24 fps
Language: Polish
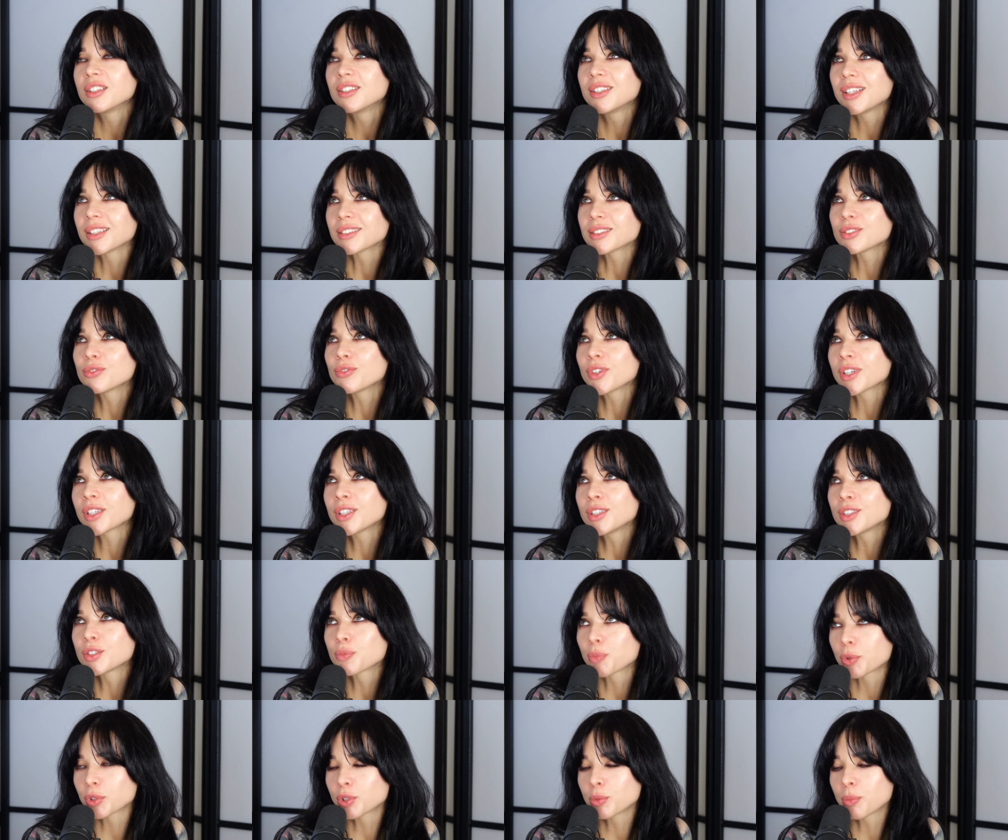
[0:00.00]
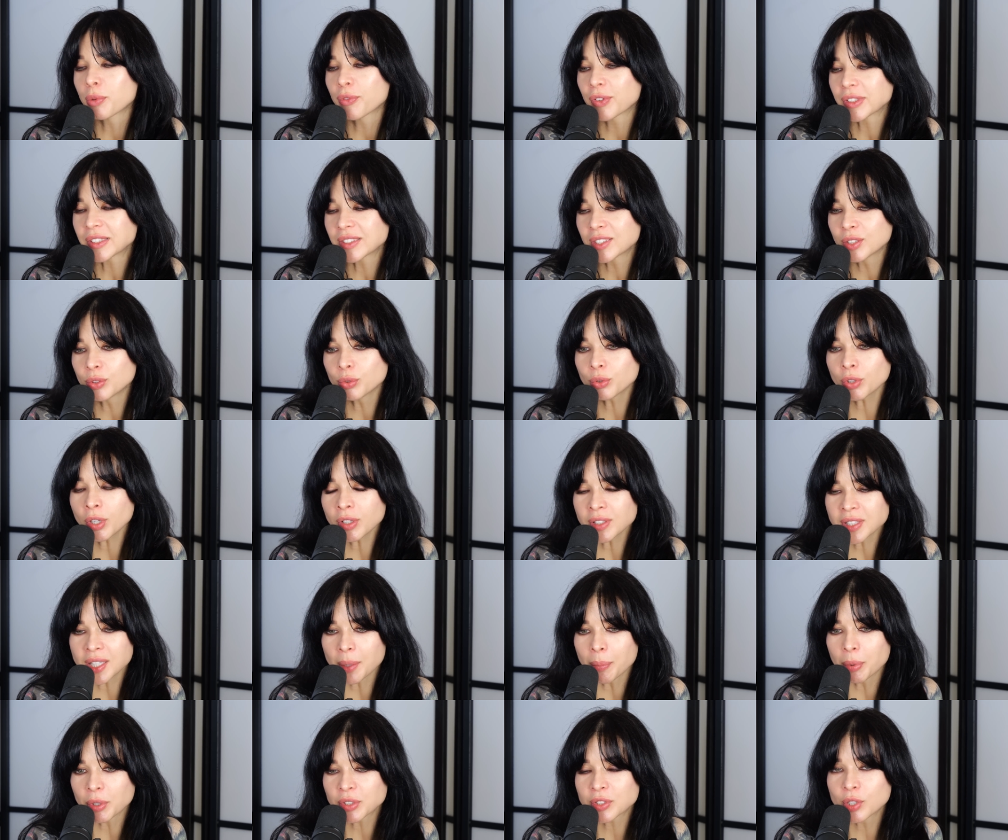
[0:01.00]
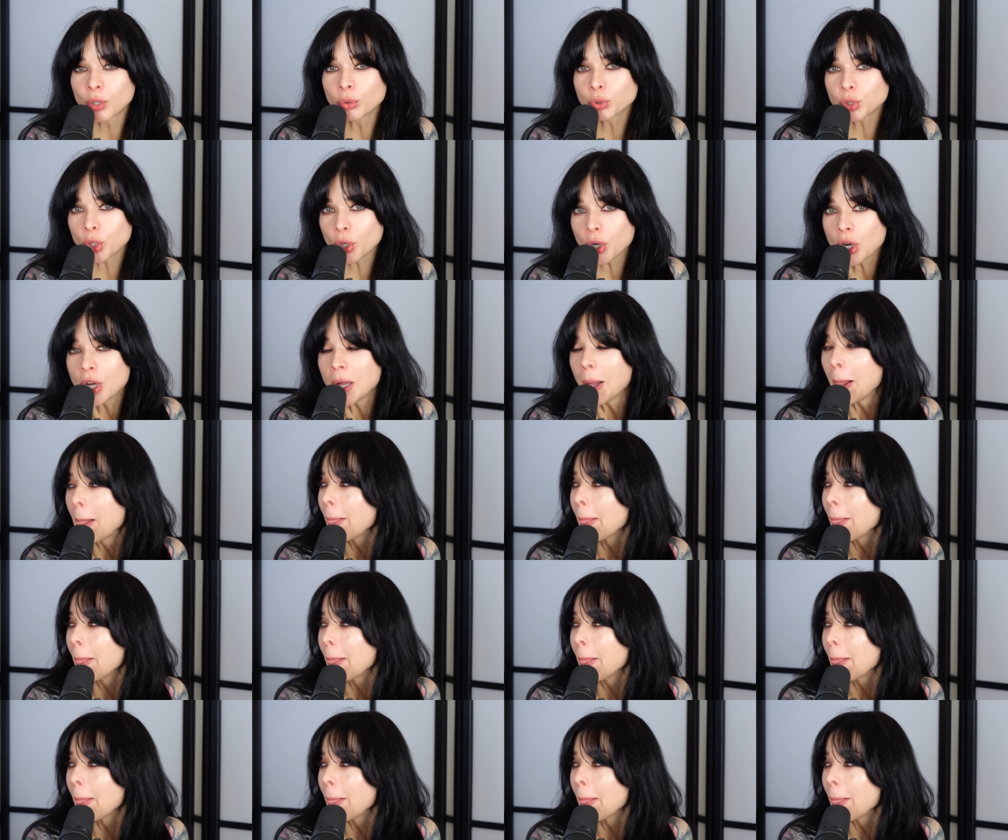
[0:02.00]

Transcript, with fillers: jest w jakiś sposób fascynująca, Pytanie, bo, są, są to,